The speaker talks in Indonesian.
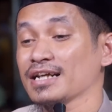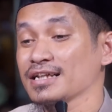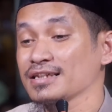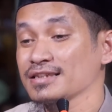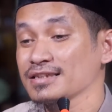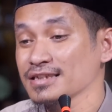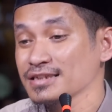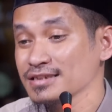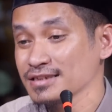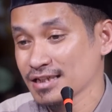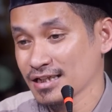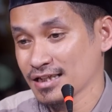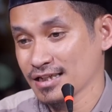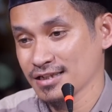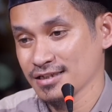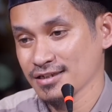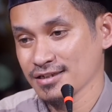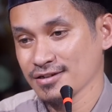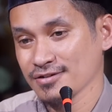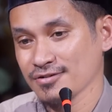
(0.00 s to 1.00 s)

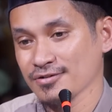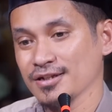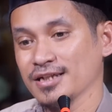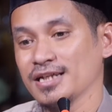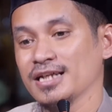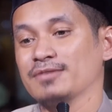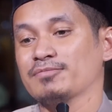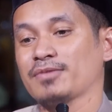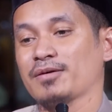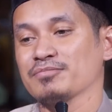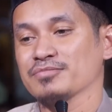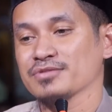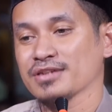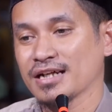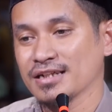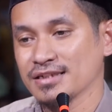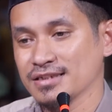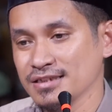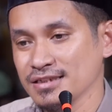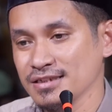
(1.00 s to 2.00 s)
nantinya oleh imam
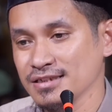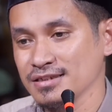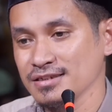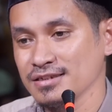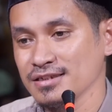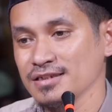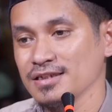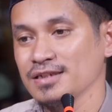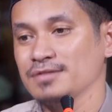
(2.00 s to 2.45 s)
tadi